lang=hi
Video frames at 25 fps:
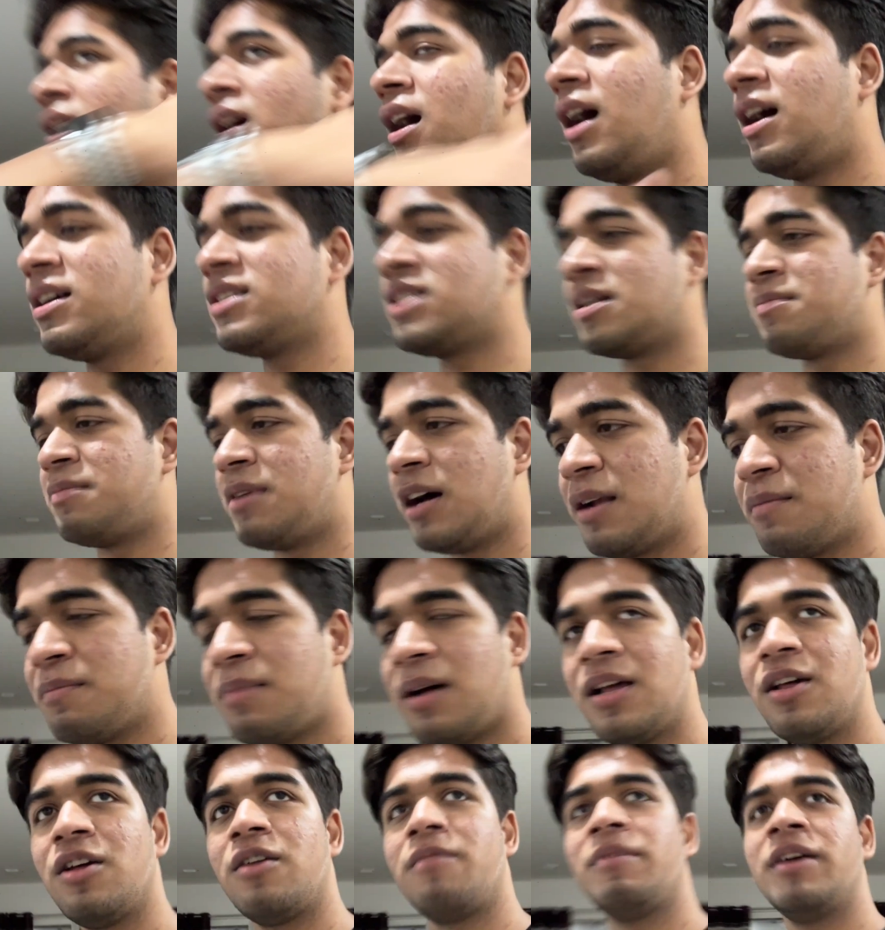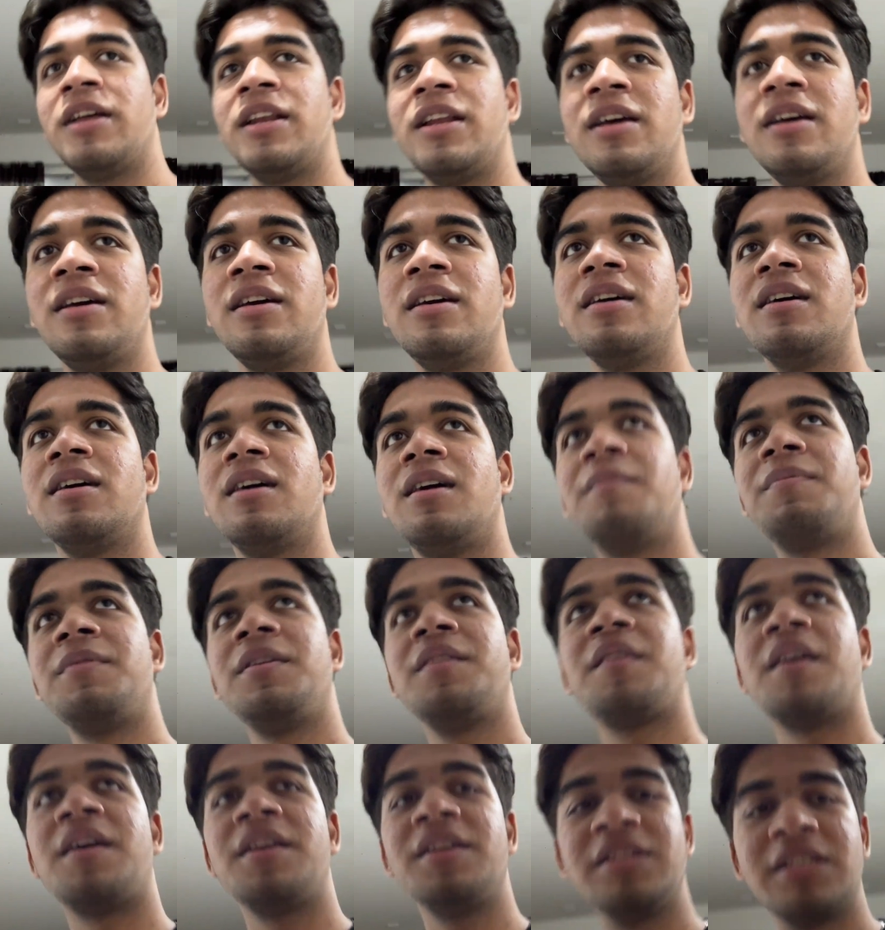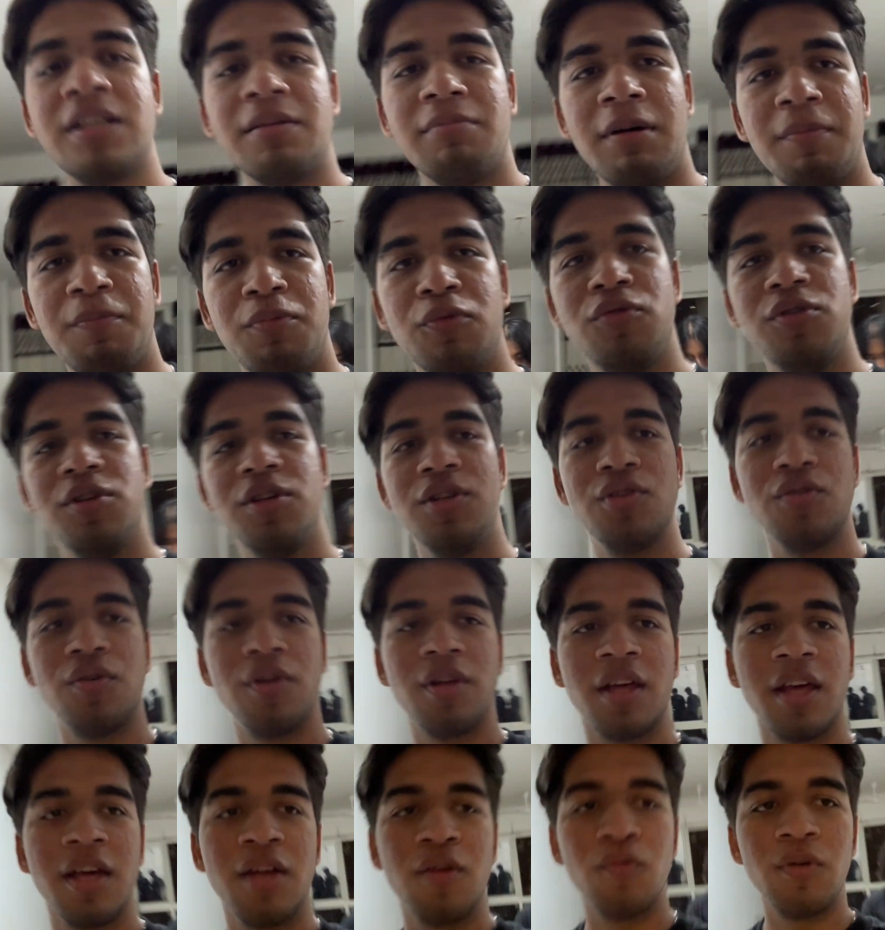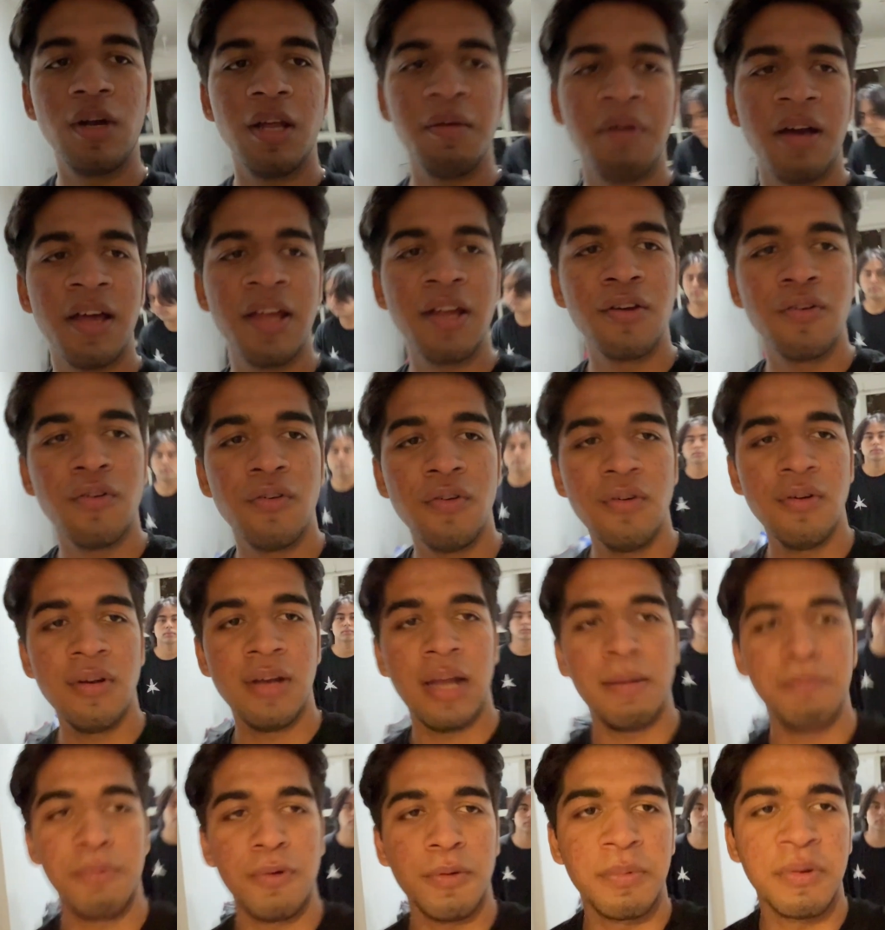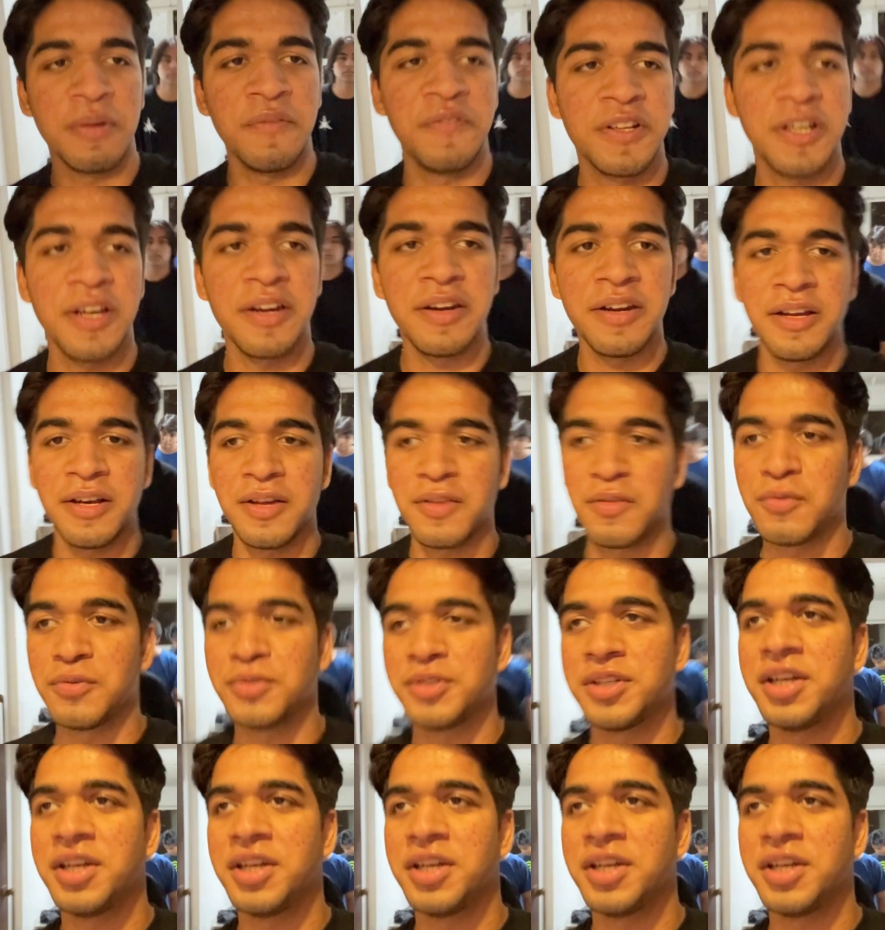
आज अरमान भाई और मैंने अपनी सारी जमा पूंजी जोड़ के रूडी भाई को लैपटॉप गिफ्ट करने का सोचा